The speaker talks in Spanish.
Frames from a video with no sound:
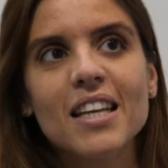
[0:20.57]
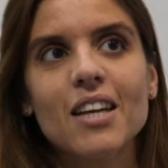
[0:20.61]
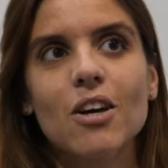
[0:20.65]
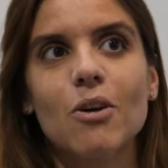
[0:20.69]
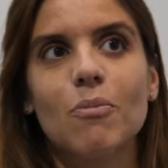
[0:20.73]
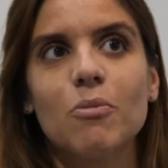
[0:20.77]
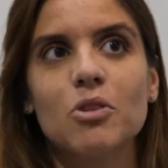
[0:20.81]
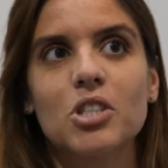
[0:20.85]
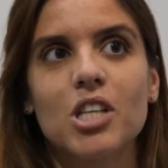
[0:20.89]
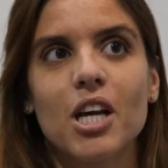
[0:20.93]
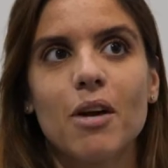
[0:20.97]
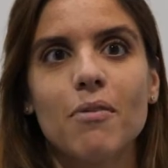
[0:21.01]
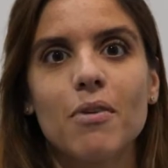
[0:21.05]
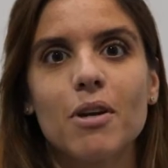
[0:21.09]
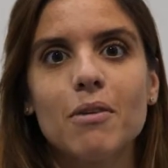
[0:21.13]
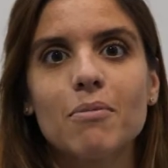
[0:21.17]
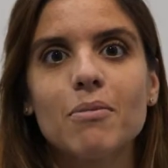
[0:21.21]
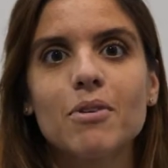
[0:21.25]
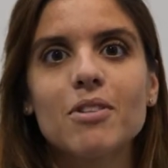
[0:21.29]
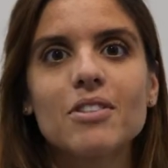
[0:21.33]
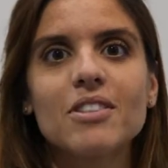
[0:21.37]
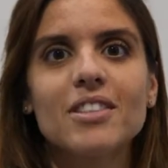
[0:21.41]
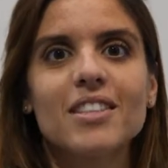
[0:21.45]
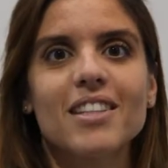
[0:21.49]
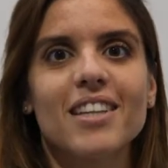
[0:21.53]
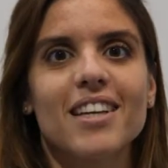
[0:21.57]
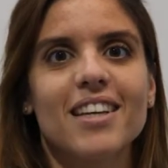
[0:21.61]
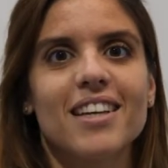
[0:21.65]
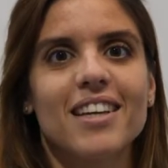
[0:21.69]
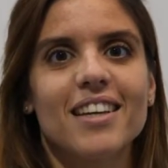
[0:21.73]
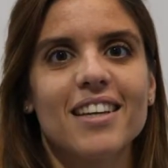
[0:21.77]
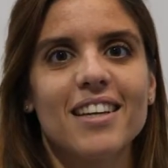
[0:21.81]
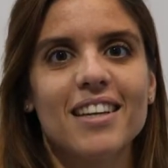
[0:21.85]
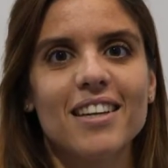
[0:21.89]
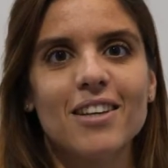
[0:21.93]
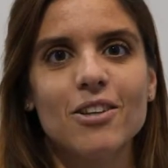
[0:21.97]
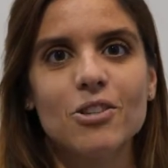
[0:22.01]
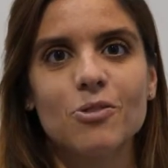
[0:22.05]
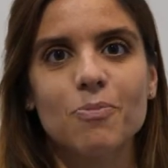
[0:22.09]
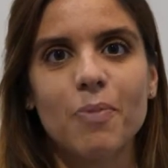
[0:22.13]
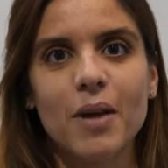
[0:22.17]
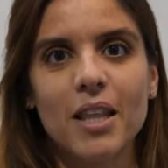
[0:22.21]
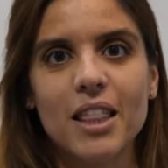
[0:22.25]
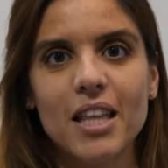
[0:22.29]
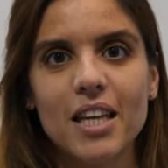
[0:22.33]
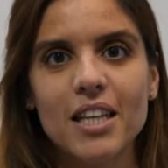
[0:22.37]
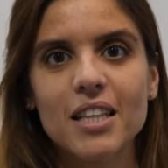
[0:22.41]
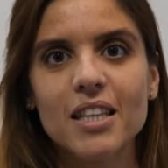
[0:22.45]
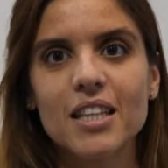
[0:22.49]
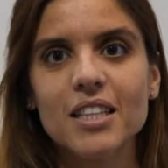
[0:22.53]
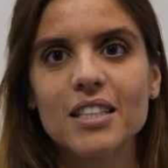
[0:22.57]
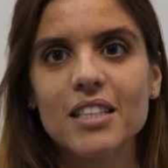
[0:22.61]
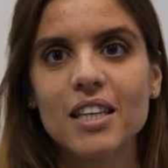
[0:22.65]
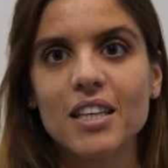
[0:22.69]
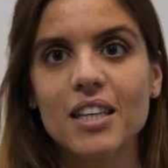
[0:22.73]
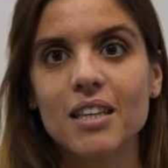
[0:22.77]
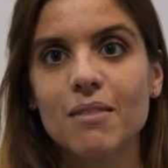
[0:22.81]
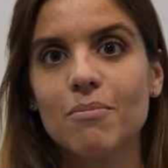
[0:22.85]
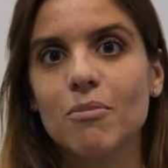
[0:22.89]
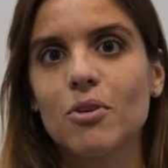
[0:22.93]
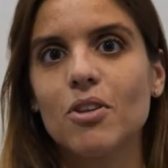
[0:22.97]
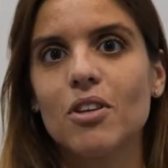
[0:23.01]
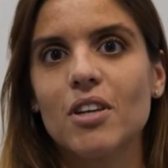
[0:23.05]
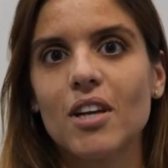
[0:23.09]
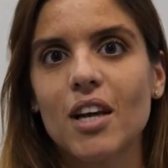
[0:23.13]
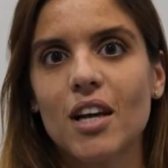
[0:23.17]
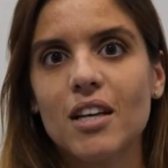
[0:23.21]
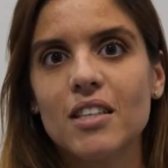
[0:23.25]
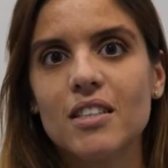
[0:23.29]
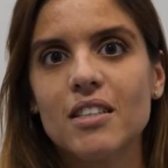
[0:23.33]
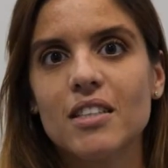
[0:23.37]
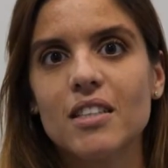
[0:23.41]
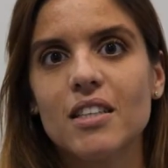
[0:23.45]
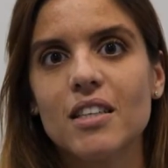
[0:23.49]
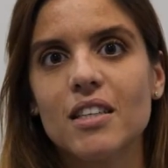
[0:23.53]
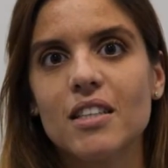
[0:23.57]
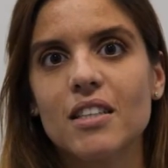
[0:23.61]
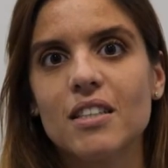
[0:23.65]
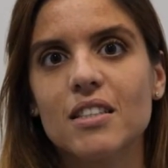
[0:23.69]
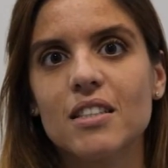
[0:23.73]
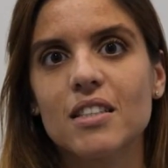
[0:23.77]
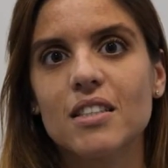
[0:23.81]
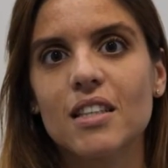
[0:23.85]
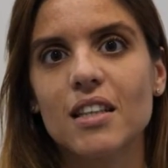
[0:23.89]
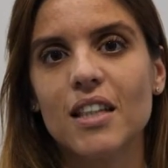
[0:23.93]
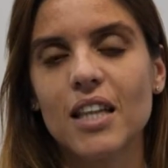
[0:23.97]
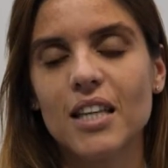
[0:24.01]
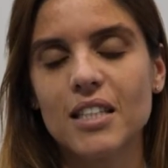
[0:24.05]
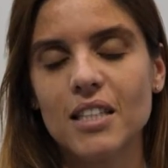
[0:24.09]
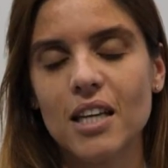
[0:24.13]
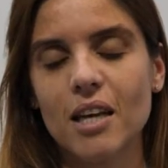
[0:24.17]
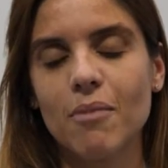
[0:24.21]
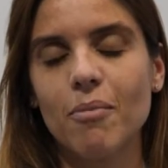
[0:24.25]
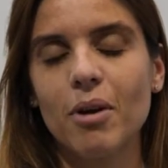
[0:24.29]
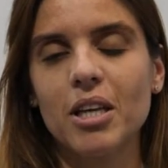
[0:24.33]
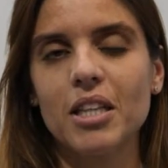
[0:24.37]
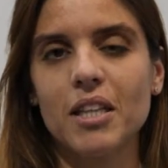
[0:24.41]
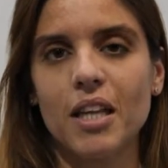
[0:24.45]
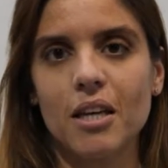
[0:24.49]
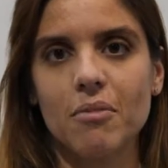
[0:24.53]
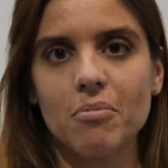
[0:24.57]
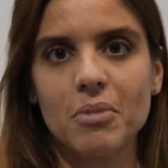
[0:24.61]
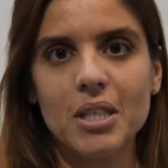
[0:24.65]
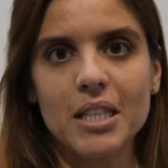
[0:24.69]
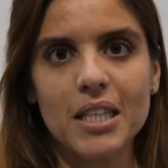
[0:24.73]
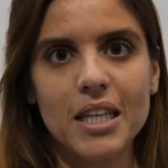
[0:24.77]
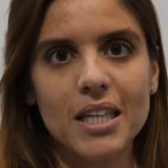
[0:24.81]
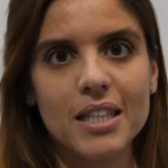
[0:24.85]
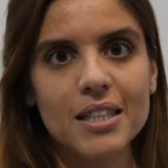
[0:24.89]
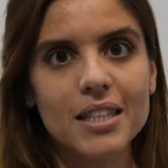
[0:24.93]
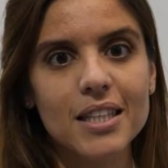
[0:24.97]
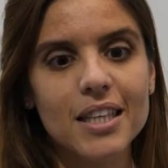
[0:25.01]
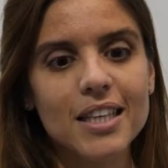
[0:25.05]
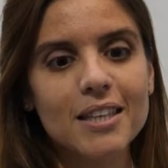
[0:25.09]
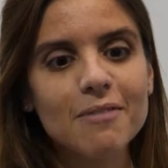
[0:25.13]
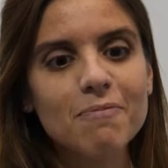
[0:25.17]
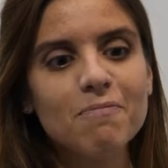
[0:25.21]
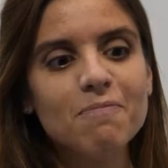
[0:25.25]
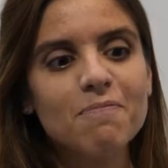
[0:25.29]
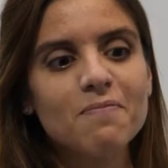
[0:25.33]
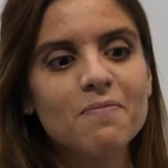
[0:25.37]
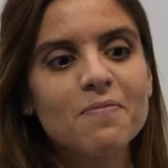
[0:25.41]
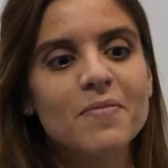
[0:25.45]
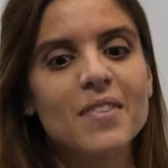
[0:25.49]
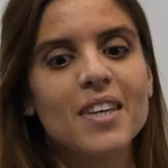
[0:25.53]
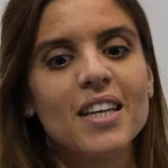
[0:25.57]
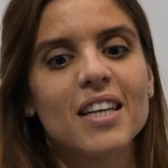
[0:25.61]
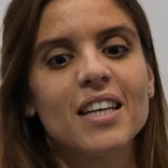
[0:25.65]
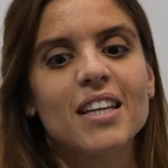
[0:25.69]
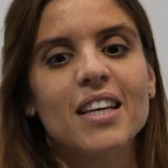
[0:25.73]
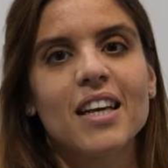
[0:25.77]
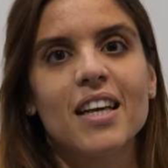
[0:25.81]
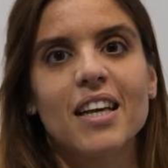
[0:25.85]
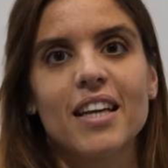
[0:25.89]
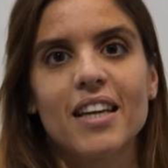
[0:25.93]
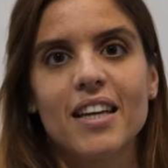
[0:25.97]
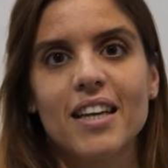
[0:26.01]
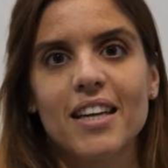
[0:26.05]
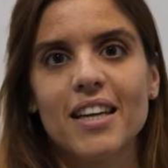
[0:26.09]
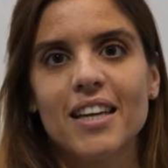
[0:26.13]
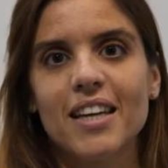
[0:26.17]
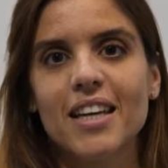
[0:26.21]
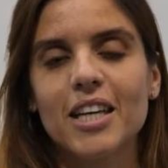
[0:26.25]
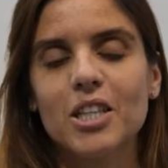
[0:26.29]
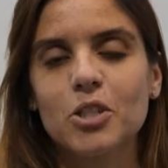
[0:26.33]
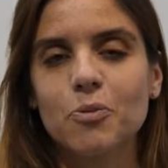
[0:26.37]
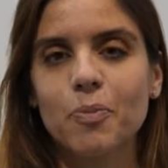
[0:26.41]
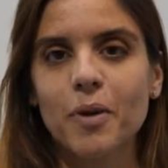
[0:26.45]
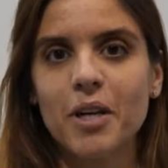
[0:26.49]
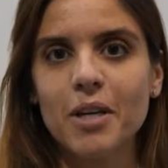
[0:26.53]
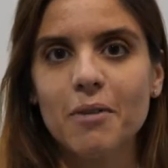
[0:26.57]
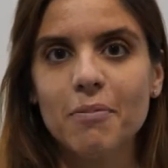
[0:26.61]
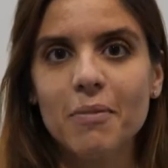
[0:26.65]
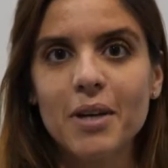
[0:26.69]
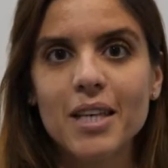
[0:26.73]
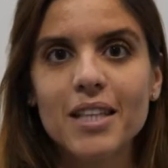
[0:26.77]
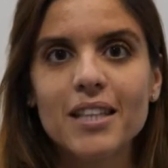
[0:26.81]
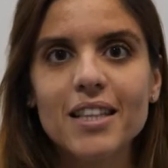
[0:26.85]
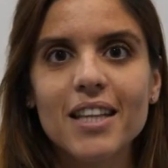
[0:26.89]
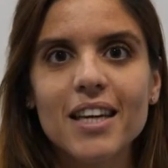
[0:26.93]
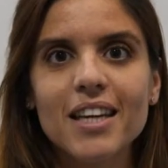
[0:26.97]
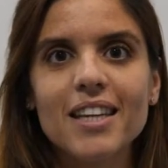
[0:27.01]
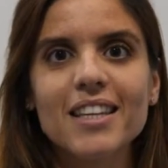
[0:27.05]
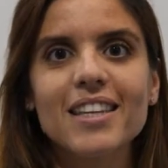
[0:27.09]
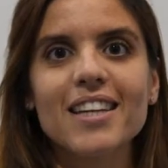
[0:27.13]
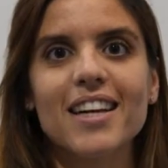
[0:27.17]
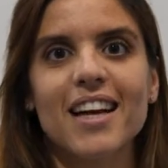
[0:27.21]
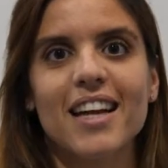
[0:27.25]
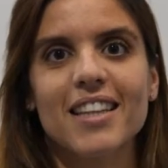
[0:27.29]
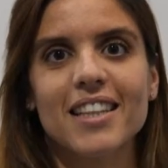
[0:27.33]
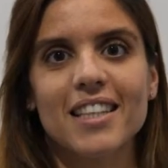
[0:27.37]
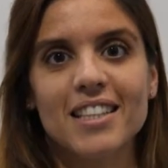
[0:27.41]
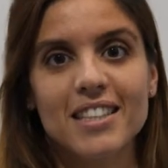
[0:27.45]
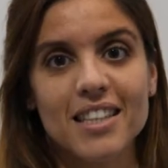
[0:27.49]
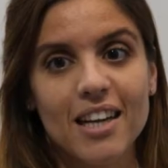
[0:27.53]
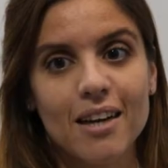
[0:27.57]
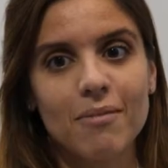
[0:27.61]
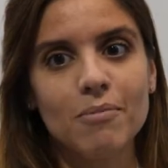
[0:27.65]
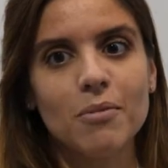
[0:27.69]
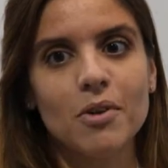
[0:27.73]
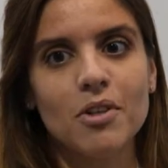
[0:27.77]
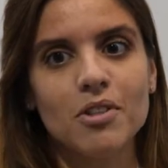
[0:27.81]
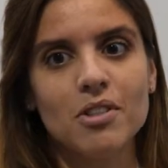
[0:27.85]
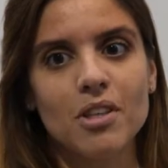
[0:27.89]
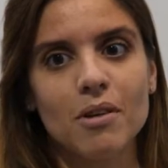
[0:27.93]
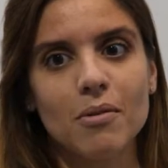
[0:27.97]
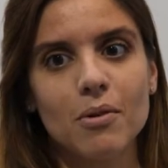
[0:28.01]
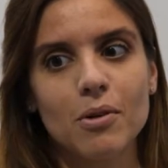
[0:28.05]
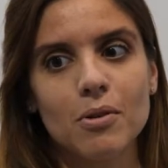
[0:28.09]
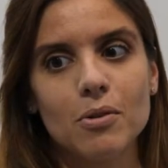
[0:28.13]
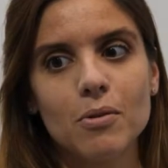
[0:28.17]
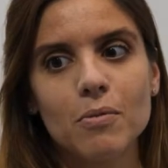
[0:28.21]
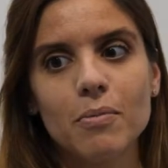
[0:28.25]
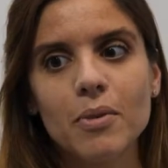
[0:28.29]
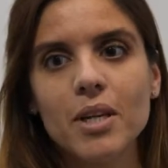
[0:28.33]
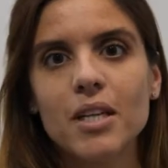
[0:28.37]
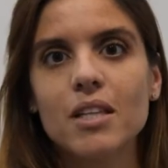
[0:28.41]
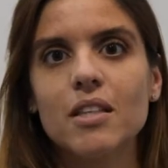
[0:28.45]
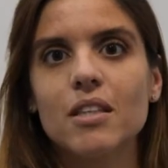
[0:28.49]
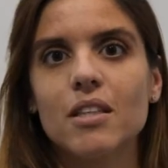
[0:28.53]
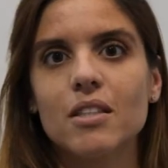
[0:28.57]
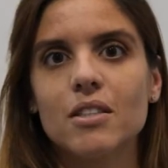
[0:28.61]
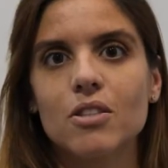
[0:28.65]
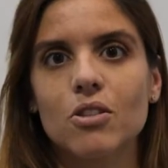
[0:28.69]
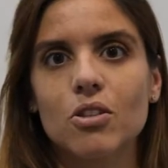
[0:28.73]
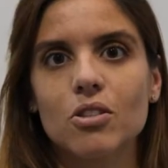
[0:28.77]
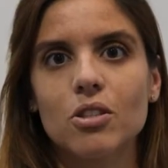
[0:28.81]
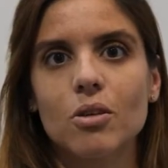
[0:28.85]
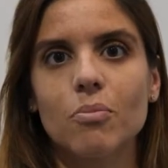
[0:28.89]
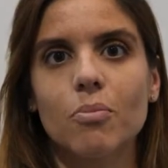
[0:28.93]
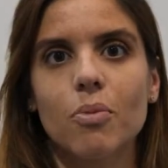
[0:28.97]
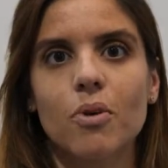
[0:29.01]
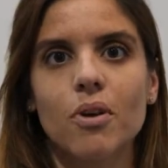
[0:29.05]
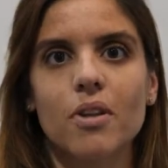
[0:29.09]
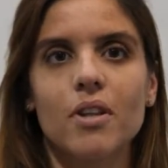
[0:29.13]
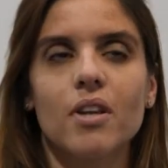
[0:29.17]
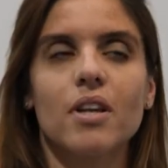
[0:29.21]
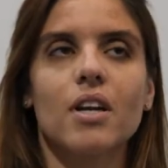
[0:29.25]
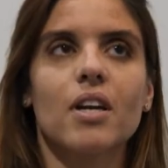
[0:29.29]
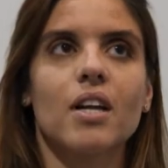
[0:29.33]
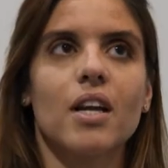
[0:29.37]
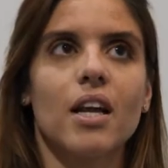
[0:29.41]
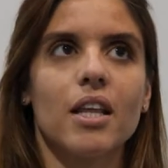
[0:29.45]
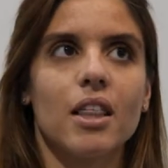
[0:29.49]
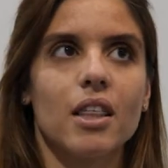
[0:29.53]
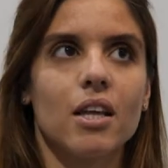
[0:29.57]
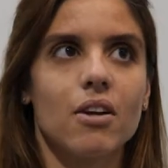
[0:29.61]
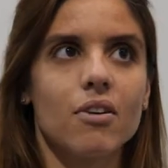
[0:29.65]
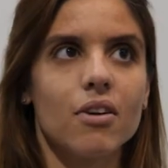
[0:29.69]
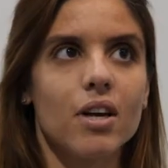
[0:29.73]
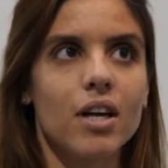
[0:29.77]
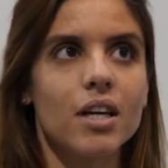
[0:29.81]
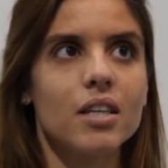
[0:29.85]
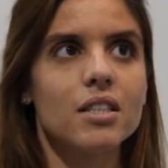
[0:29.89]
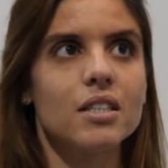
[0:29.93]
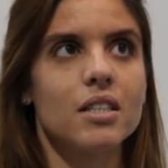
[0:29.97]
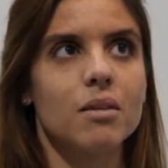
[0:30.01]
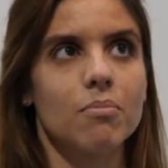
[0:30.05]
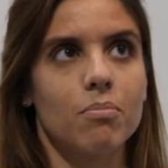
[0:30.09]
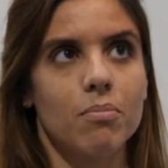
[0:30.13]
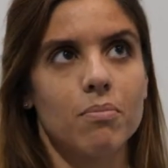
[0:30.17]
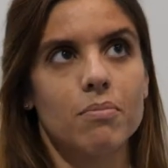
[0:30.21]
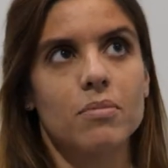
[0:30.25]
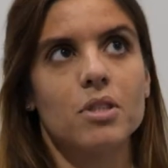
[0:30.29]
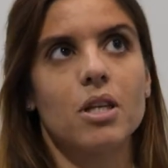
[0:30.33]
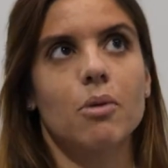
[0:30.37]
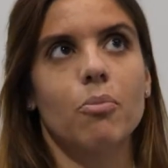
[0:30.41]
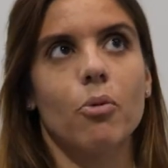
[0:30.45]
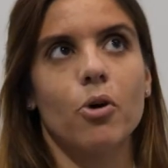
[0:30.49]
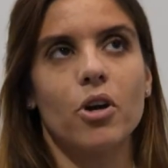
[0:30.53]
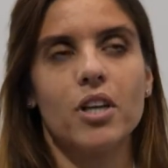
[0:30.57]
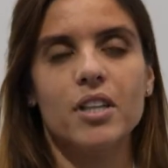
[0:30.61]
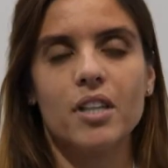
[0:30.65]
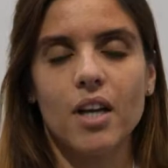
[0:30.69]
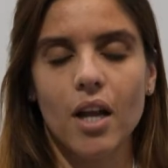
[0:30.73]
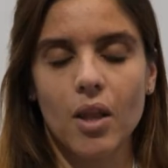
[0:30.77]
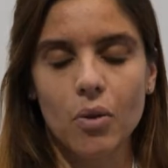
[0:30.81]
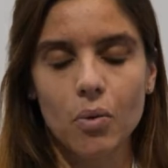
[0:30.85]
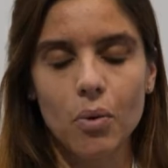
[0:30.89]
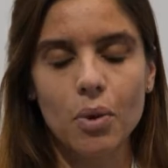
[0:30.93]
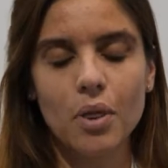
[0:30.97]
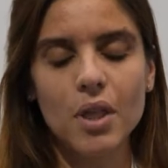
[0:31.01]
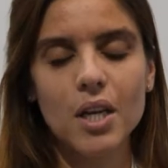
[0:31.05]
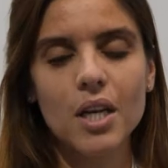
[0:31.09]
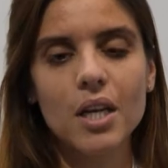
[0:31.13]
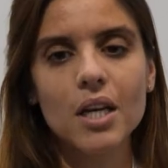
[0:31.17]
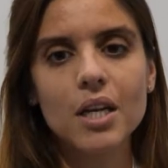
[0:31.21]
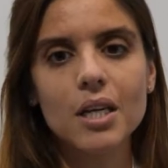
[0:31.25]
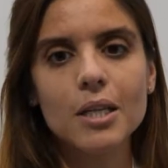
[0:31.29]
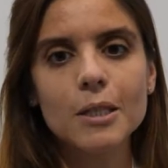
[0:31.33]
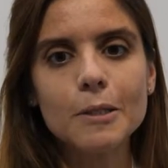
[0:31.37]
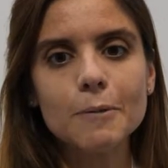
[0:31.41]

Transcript: Como sabemos, eh, los pacientes en hemodiálisis de esquema intermitente eh, experimentan grandes cambios de volumen y esto se puede relacionar, se puede traducir